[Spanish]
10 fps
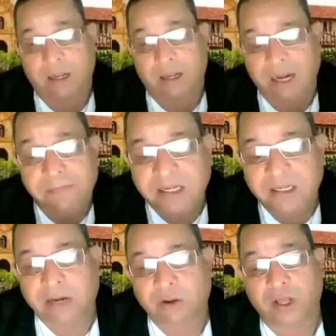el
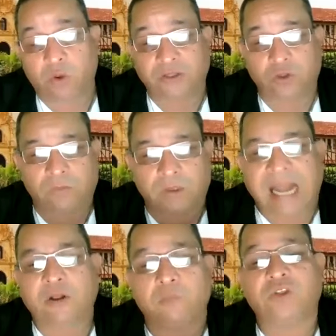Ministerio de Educación,
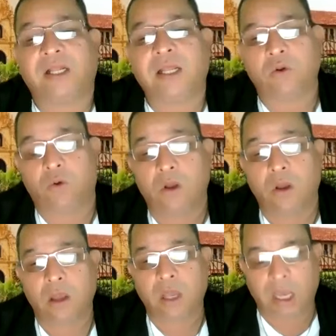tal como se dijo
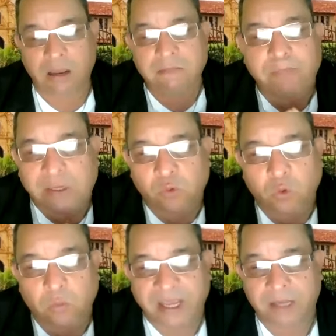en
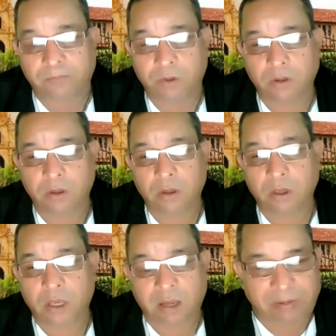Penonomé.
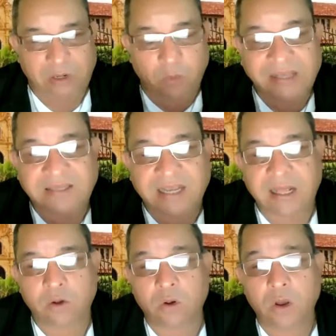En Penonomé se
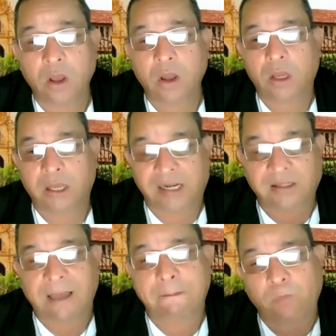dijo que el
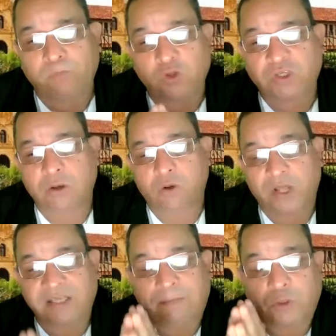3.5
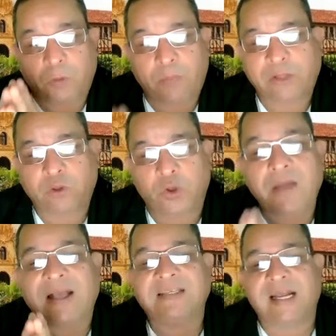de ese presupuesto
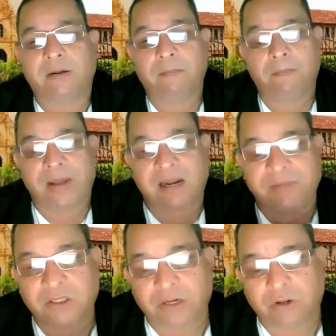iba a ser para el
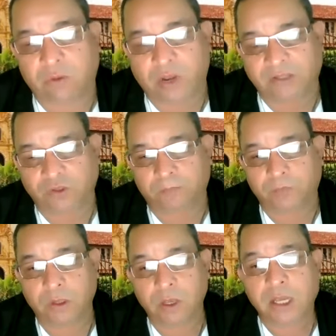Ministerio de Educación
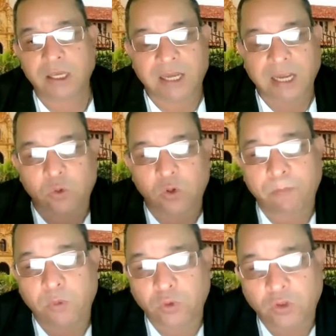y que el
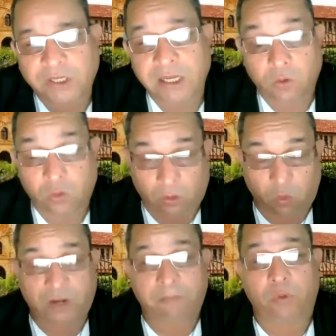1.5
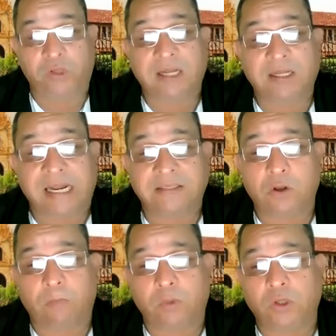correspondiente al
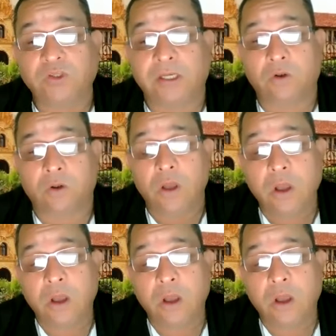5.5